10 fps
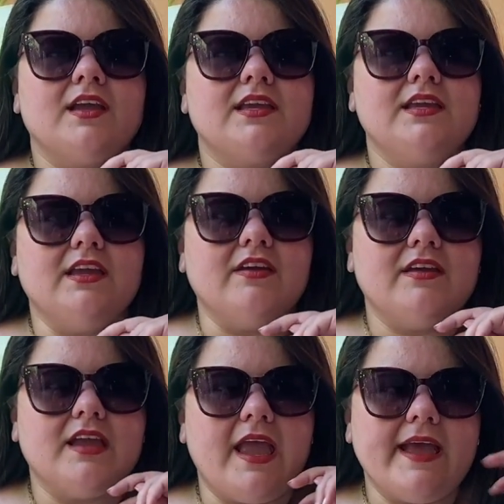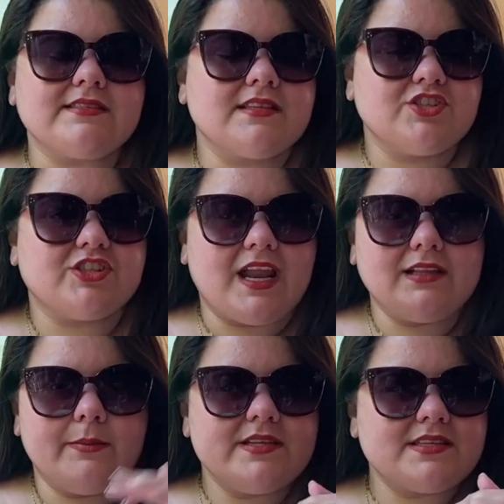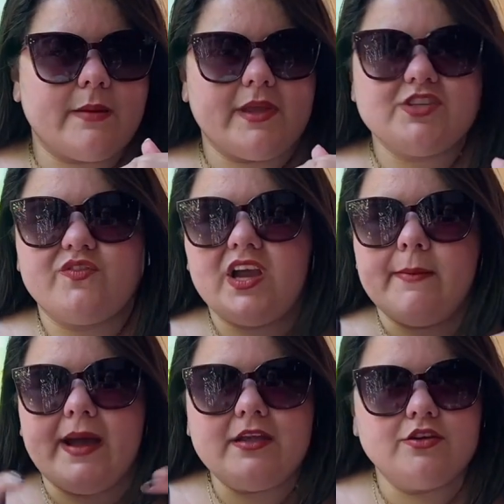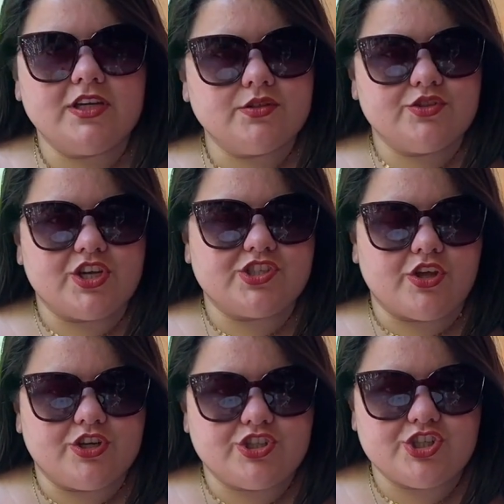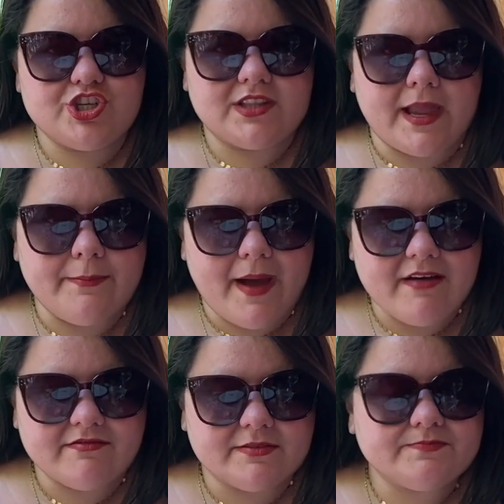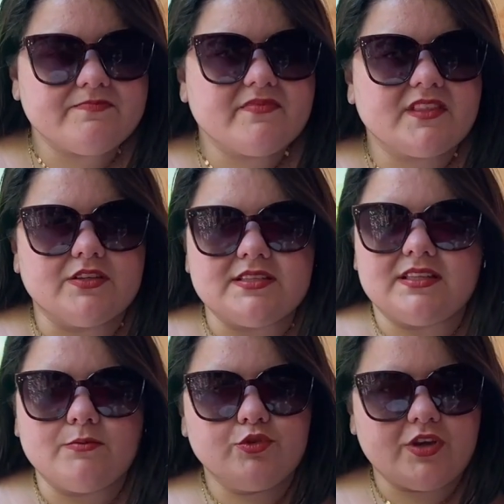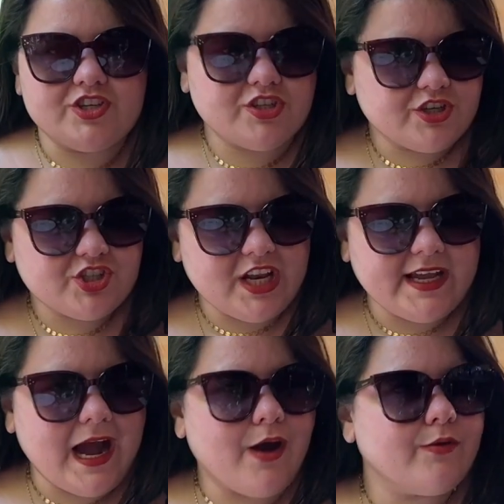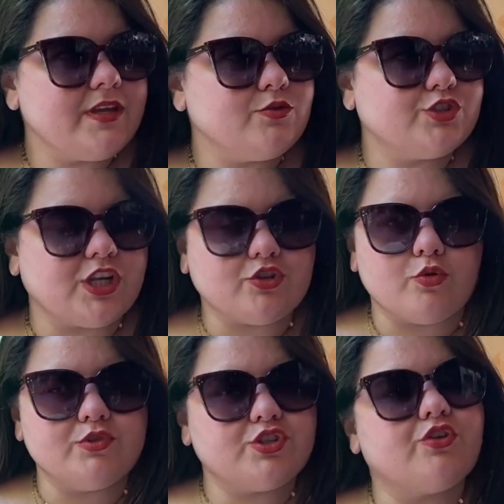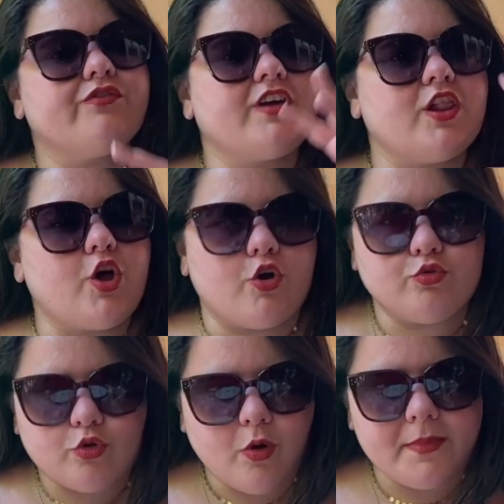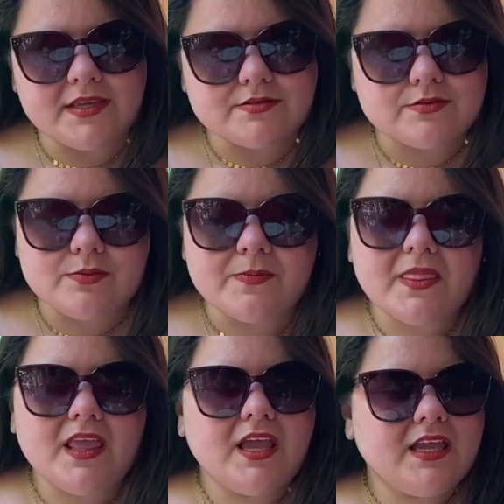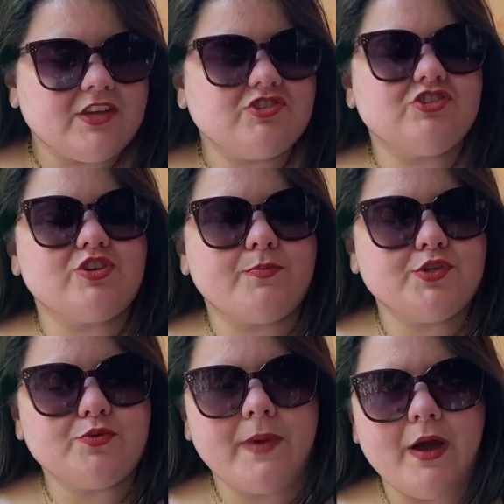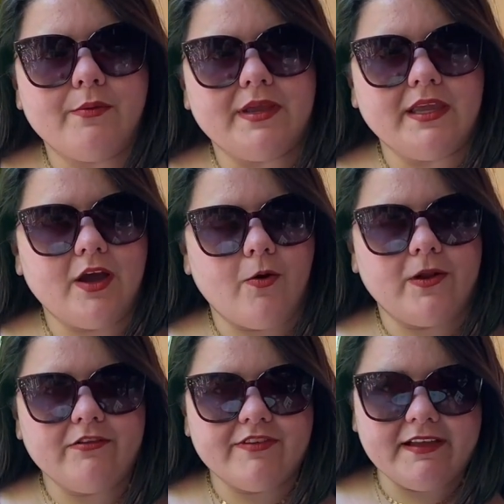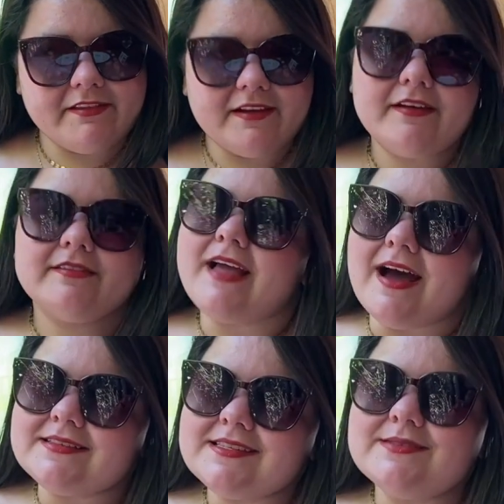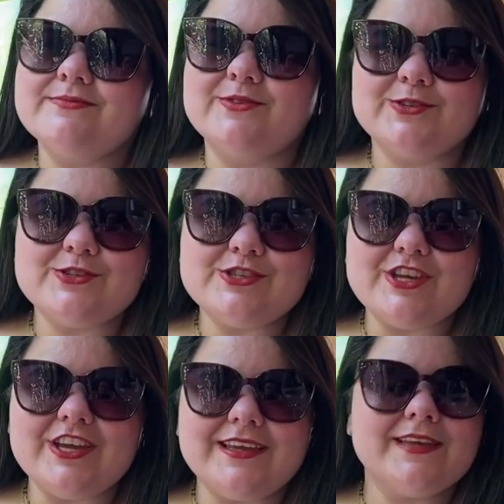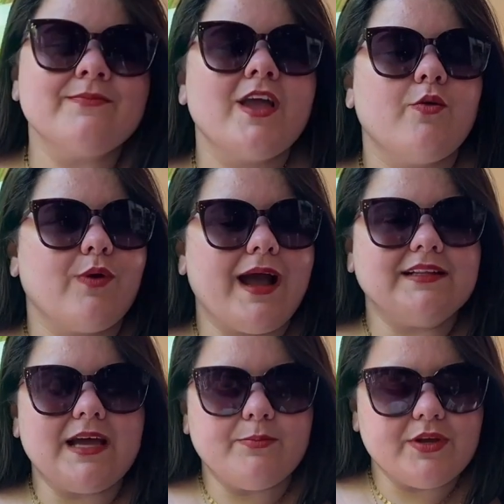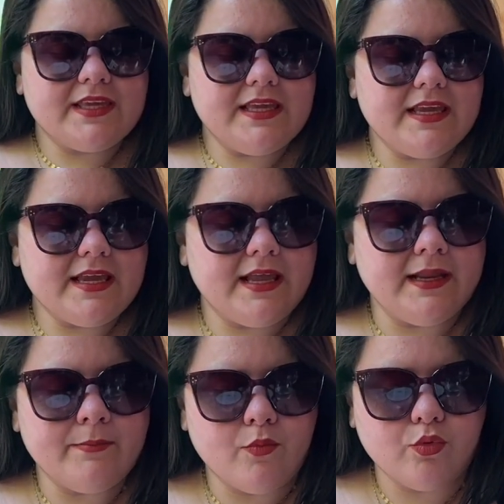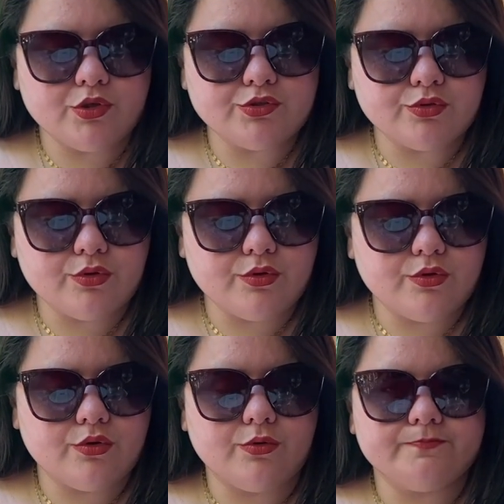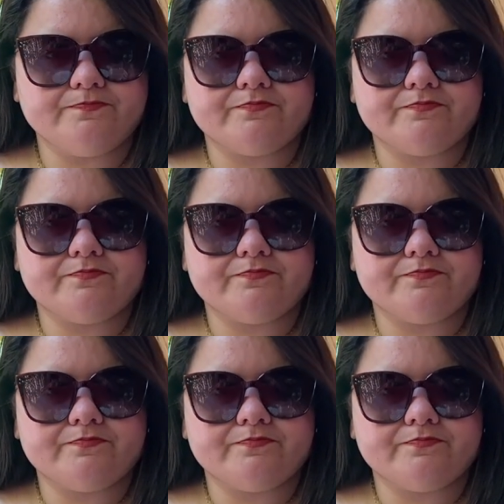Que essa estrada basicamente fica a maioria dos restaurantes de Itaipava. Então, assim, tem muito restaurante legal e o Chateau Bistrô fica logo no começo. E a gente já pediu uma aguinha, olha, vem até na taça, muito chique. O cardápio aqui, ele é muito